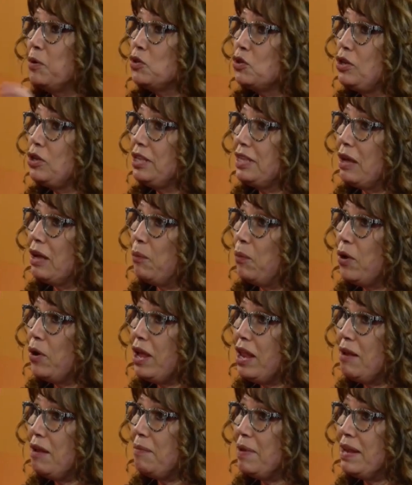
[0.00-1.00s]
solita
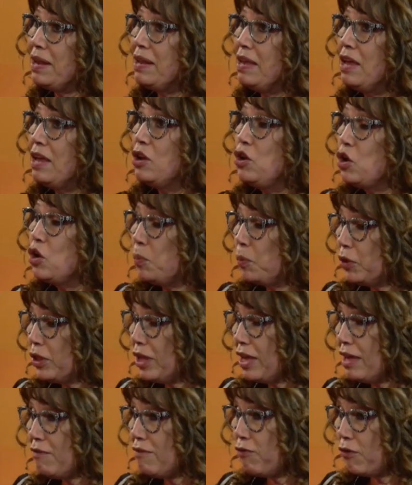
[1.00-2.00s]
vuelven, no
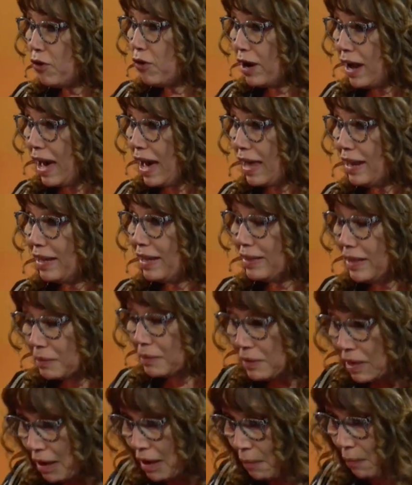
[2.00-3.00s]
podés enfocar, estás
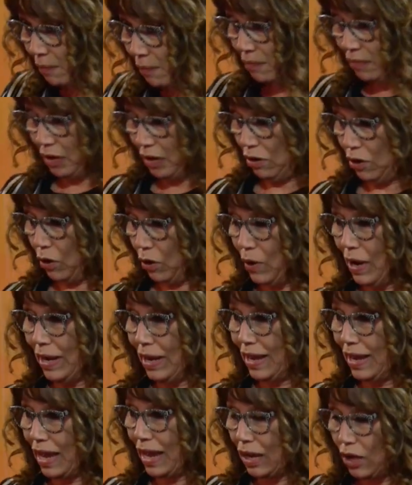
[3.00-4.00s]
que lo
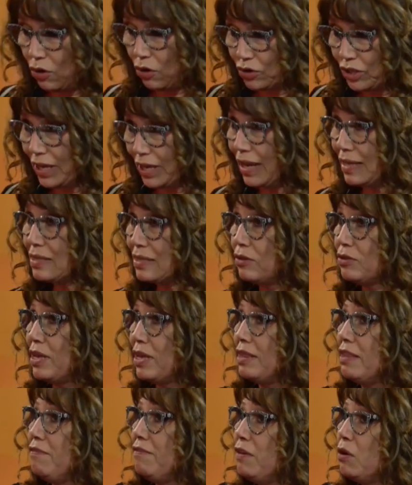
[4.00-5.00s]
alejas, que lo secas, o sea,
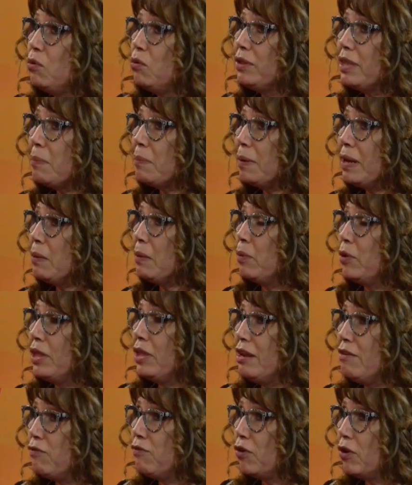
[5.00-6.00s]
dificultad para
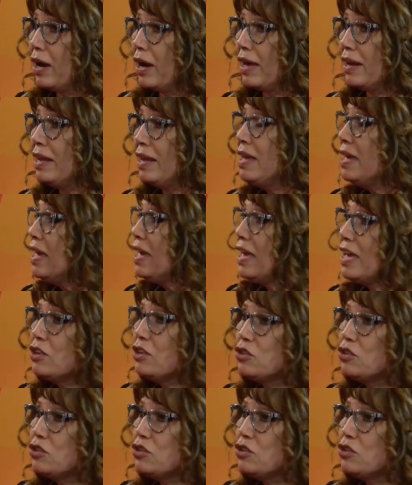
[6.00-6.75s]
poder enfocar. Mi mamá,